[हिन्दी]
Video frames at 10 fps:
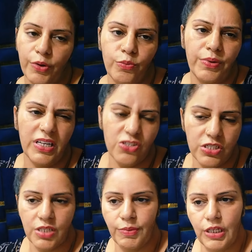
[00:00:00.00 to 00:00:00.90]
पर ऊपर
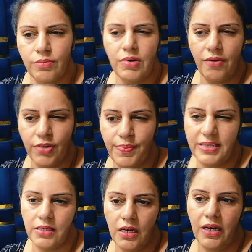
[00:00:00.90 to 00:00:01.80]
अच्छे से मतलब काफ़ी
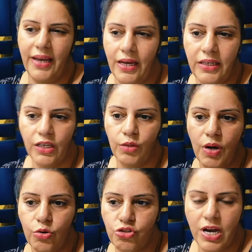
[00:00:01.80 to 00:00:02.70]
पैसा लगाया है नियर
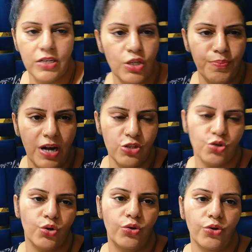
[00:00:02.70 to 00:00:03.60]
अबाउट चार से
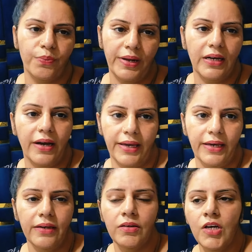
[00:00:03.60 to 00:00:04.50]
पाँच करोड़ रुपए
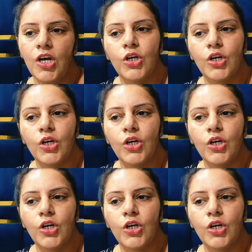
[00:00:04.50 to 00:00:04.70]
लगाए हैं